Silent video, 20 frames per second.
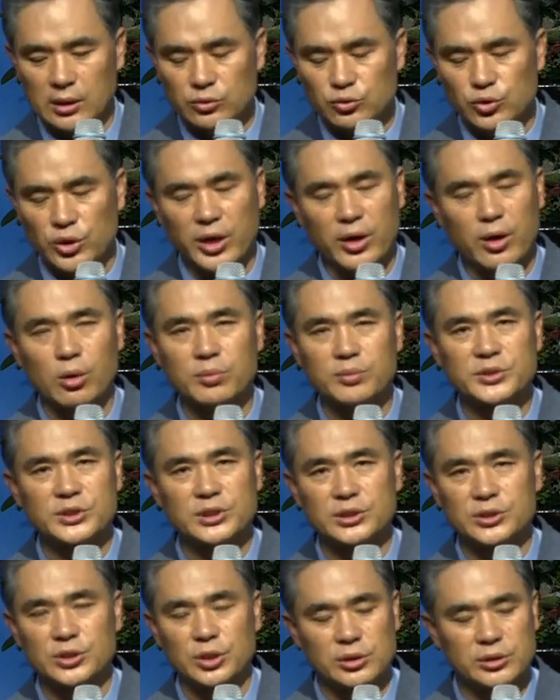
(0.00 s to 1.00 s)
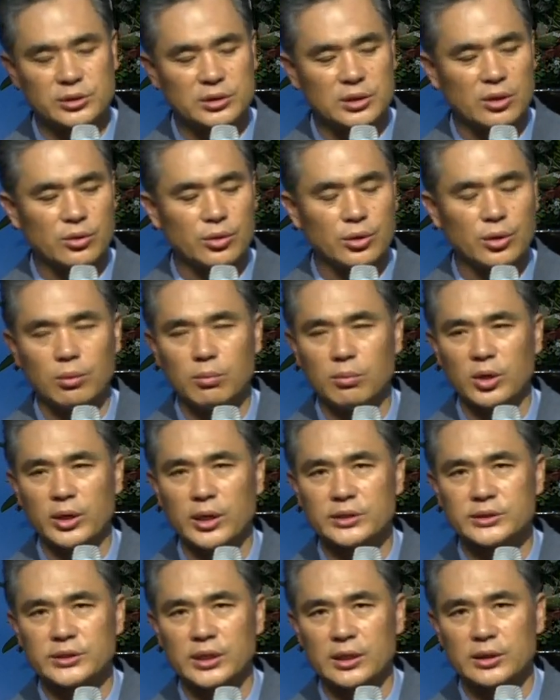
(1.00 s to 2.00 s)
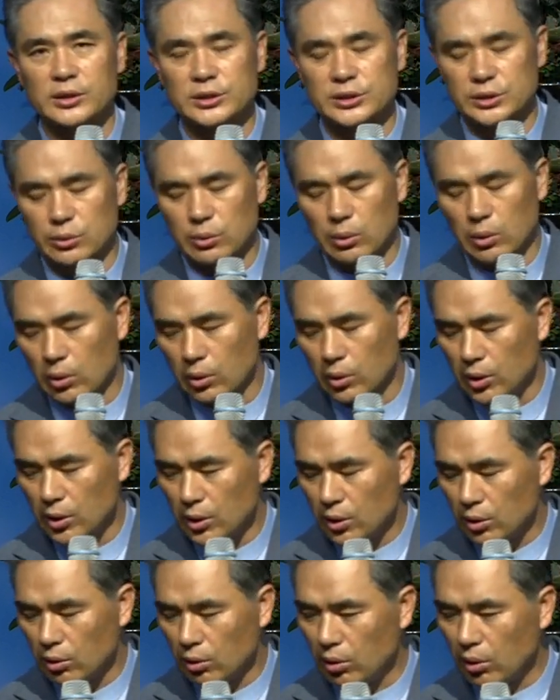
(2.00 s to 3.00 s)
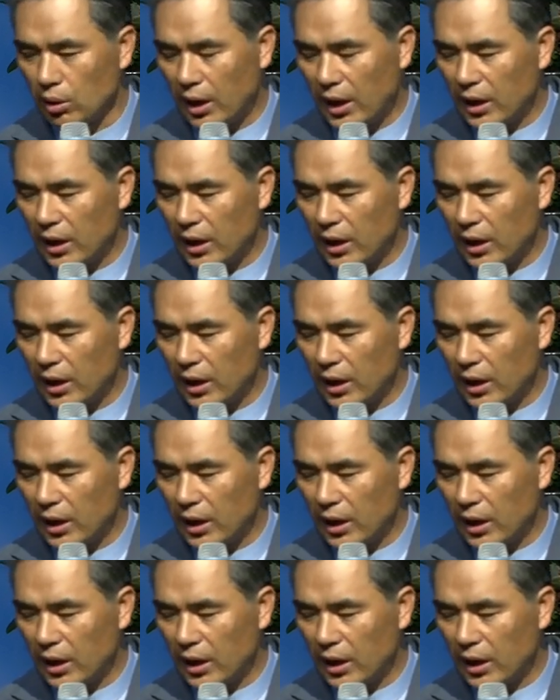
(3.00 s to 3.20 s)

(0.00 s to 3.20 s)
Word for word: 죄 없이 절대로 형벌하지 않으시고 어,